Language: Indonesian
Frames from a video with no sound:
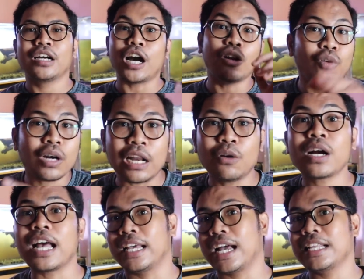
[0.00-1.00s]
Kalau
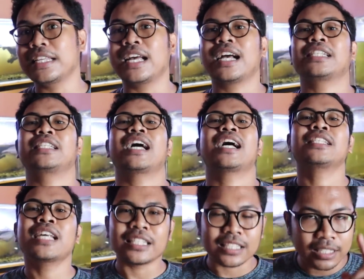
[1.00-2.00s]
luka-luka ikannya, kasih
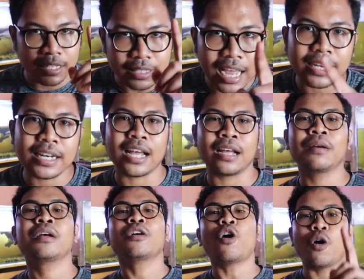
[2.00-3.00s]
aja cacing
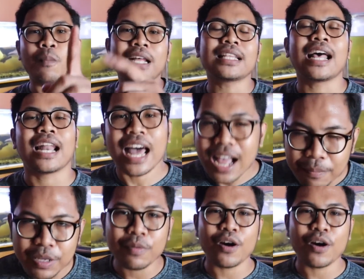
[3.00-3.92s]
tanah. Obat alami,